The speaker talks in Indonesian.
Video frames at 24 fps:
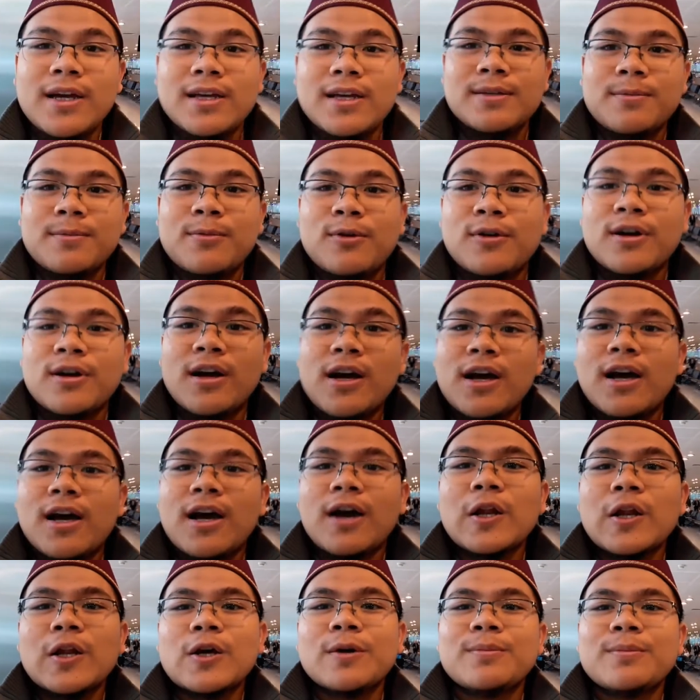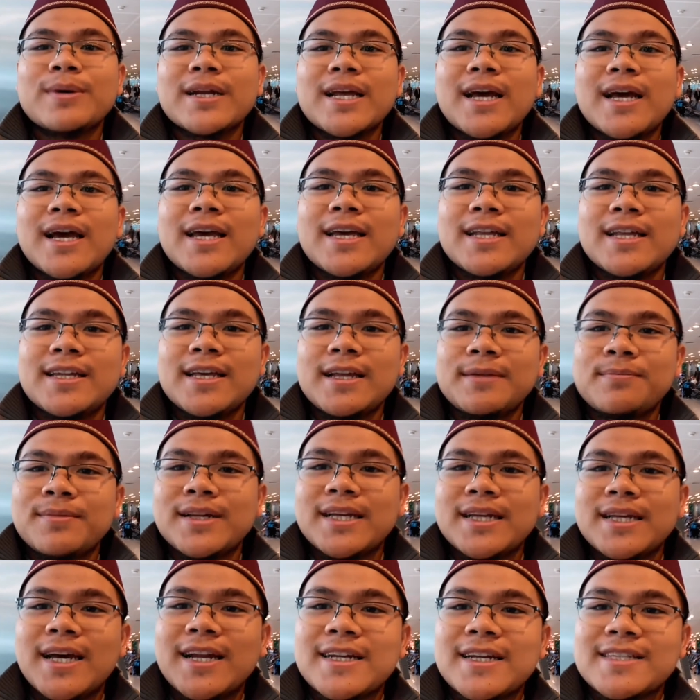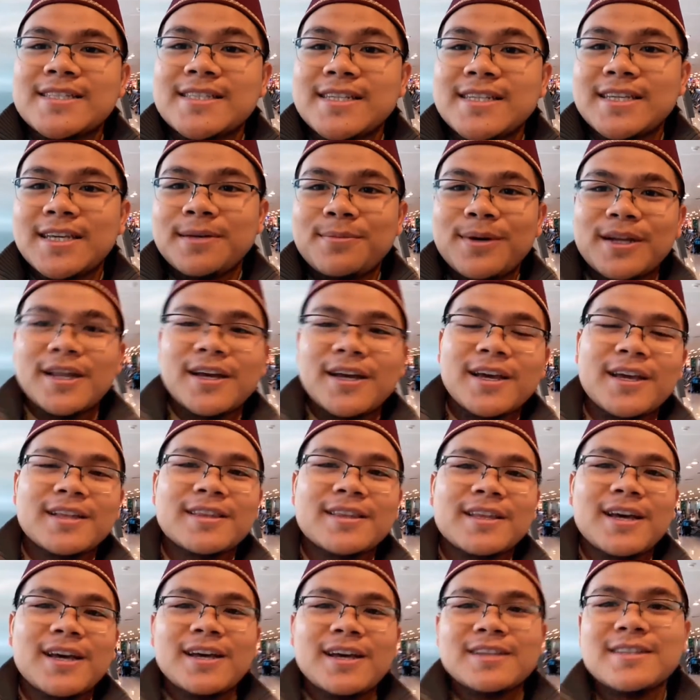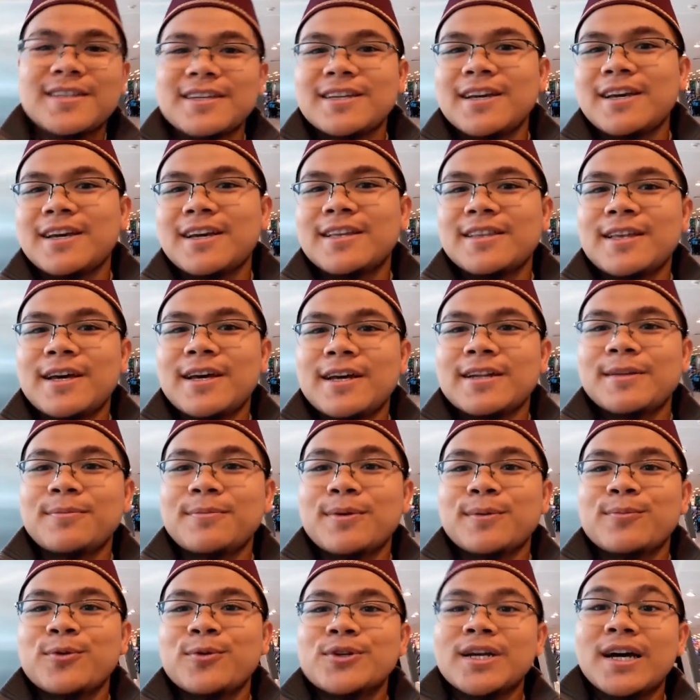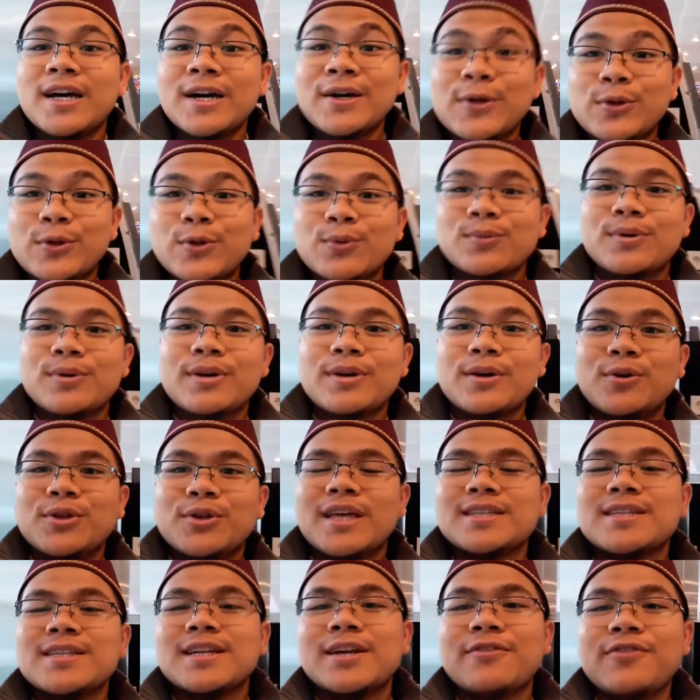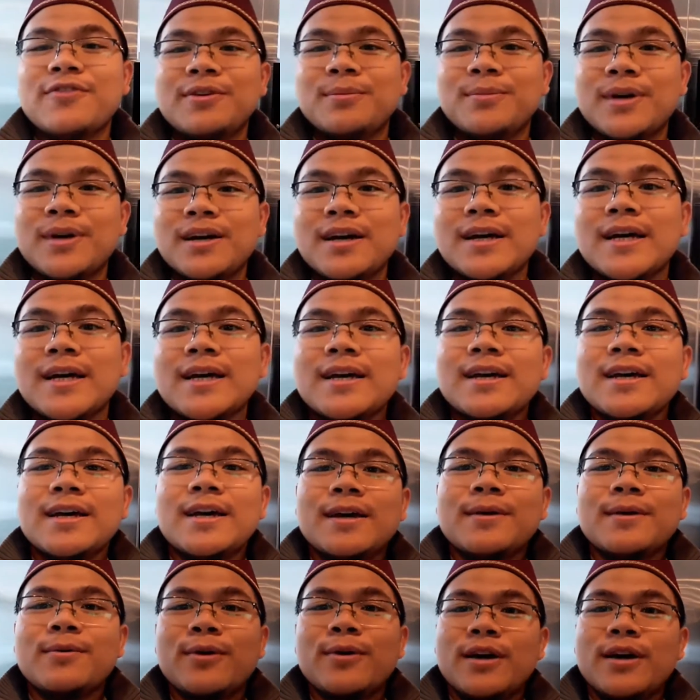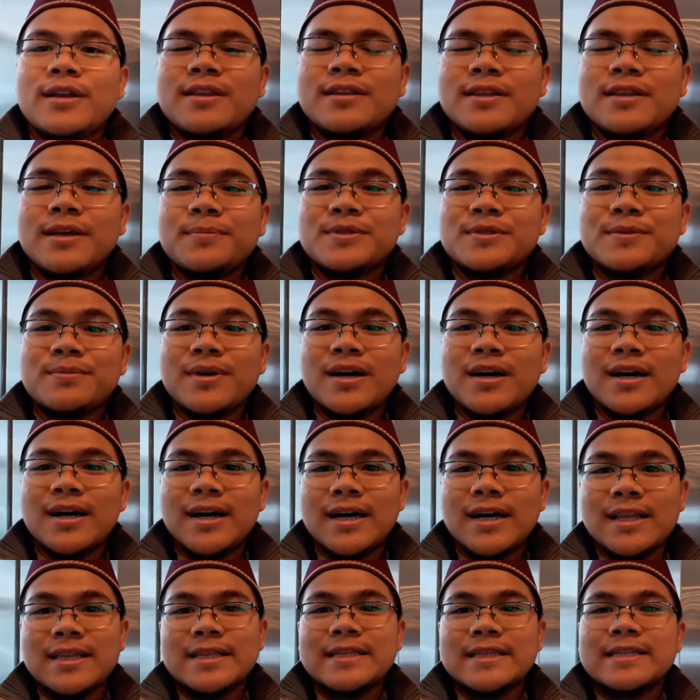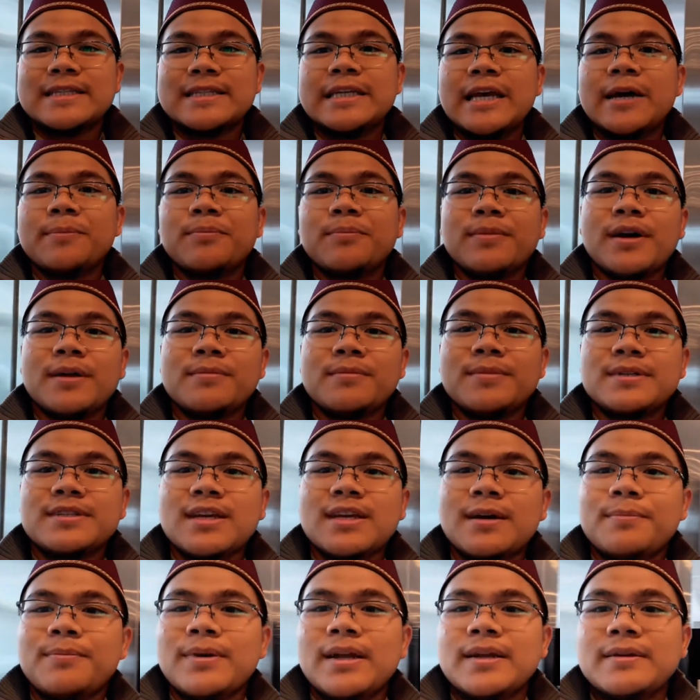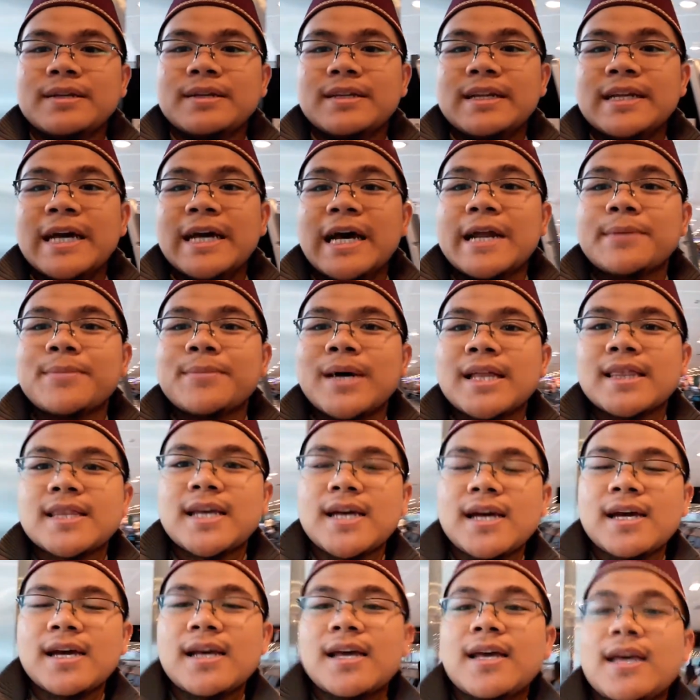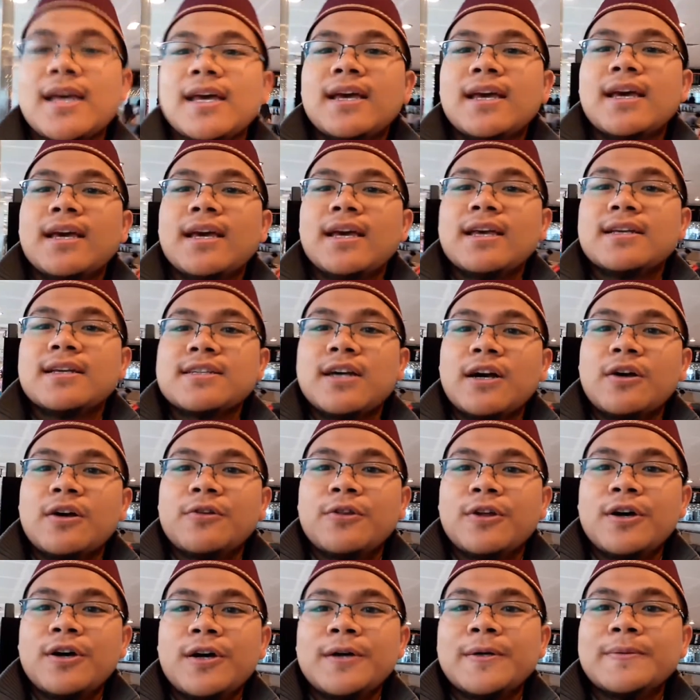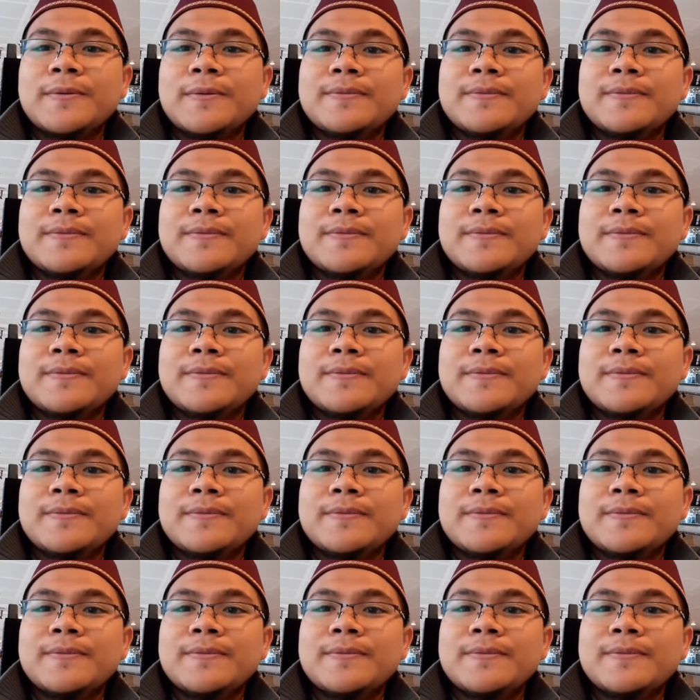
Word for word: Semoga Allah berkahi dan berikan rezeki pada kita sehingga kita dipermudah untuk ikuti acara FIMA. Oke, tetap semangat, siapkan persiapan dengan matang. Insya Allah